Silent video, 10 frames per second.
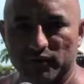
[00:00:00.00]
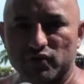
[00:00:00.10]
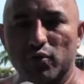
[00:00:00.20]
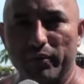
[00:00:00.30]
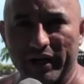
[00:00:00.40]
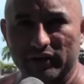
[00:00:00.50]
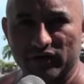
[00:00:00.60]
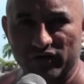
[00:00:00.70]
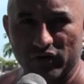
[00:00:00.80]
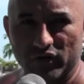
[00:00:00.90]
El Mendieta,
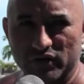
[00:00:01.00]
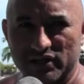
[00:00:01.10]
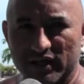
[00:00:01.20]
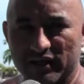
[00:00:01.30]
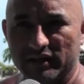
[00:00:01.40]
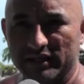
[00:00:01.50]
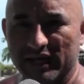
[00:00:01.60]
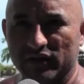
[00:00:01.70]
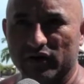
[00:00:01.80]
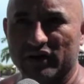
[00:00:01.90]
instructor, manifestó que
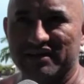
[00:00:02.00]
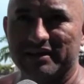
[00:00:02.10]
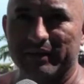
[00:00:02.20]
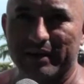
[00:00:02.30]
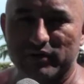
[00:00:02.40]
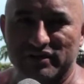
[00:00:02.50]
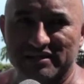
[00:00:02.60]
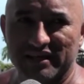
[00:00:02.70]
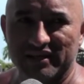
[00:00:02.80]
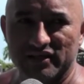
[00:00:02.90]
tiene 100
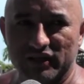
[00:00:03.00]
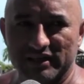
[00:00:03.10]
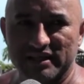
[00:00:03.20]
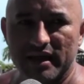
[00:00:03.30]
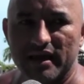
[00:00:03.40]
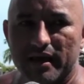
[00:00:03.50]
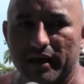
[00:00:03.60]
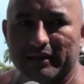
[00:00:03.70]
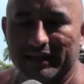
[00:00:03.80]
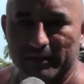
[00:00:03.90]
niños y los
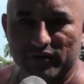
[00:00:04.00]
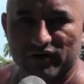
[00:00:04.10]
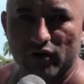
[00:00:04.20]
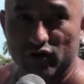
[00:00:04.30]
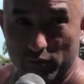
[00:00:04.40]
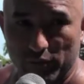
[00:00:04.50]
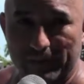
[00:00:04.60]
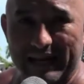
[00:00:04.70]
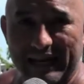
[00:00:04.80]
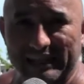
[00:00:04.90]
cupos de la mañana están
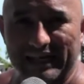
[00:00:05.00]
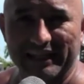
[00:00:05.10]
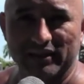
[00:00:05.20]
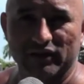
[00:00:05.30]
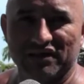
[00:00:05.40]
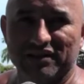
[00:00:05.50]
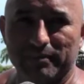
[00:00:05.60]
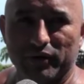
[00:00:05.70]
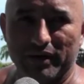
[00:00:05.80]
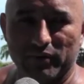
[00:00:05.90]
cubiertos. Solo hay
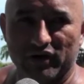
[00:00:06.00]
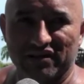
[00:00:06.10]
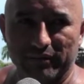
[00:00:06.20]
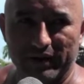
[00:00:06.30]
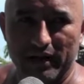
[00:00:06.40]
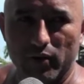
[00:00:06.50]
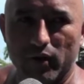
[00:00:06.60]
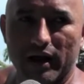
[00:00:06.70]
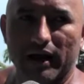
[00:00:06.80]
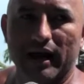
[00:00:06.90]
cupo para la tarde
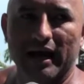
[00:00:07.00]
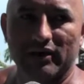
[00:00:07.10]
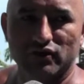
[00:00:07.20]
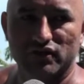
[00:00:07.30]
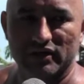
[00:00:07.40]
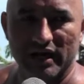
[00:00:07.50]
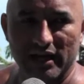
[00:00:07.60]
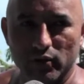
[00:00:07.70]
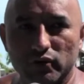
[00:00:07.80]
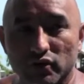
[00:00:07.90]
con la magno
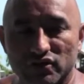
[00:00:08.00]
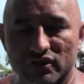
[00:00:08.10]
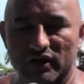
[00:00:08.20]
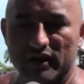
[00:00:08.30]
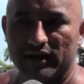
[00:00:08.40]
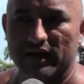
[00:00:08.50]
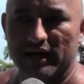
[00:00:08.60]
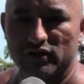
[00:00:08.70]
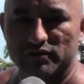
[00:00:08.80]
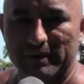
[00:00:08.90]
natación desde las
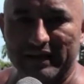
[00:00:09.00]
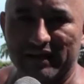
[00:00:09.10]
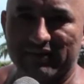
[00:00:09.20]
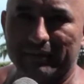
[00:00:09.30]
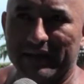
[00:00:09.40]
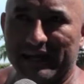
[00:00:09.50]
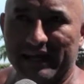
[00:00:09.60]
5 de la tarde a 6 de la